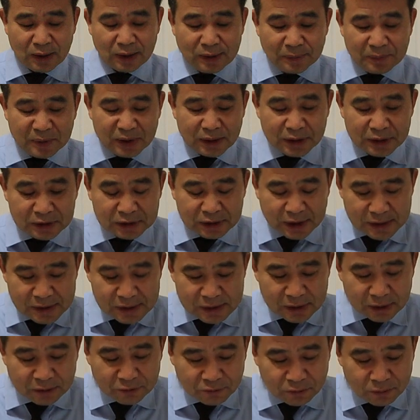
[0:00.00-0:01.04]
那么这个神
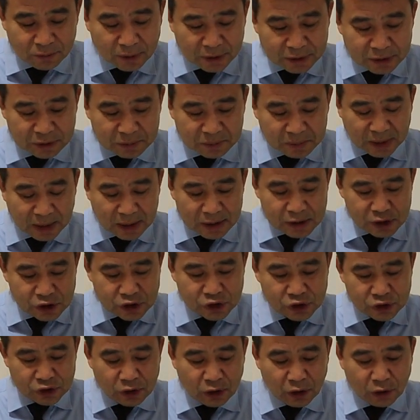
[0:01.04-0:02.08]
性的复活是什么呢？
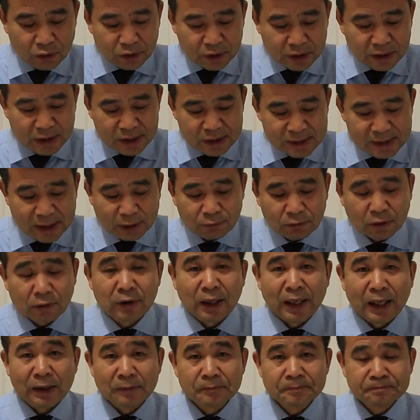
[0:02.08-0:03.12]
死后可以再活
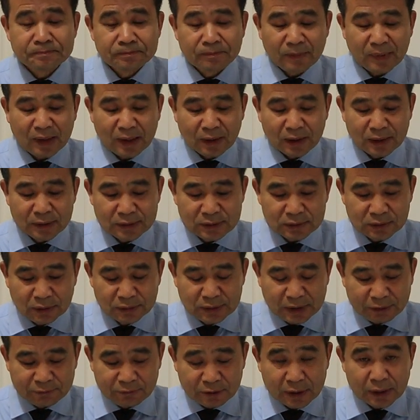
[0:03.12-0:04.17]
过来，哎，死
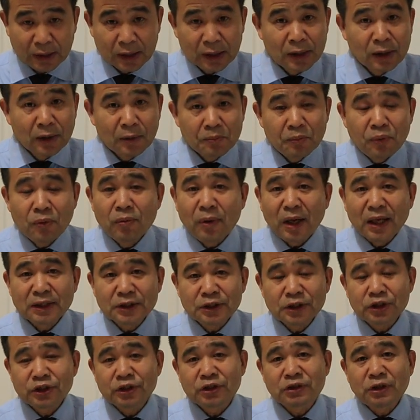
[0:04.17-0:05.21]
后再活过来，不管
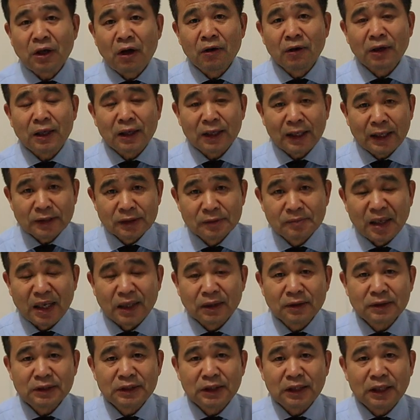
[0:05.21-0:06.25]
你是烧了还是
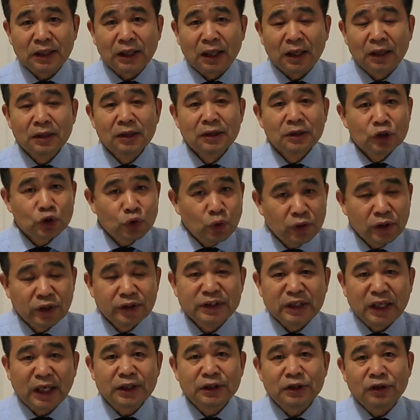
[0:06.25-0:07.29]
埋到地里了，多少
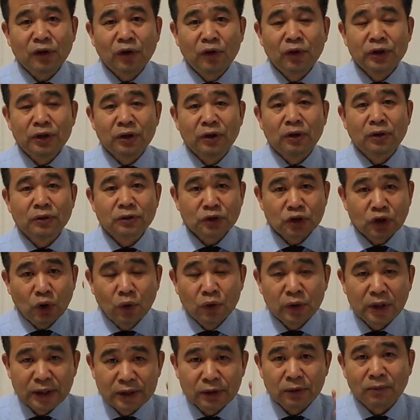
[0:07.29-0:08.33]
年以后以后
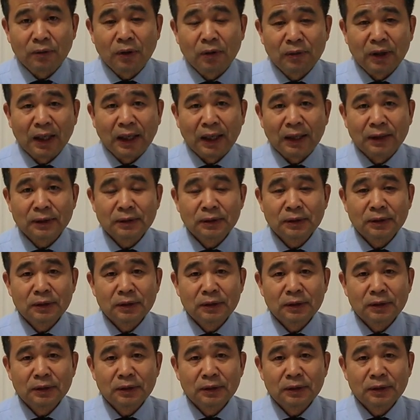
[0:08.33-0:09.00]
都可以活过来。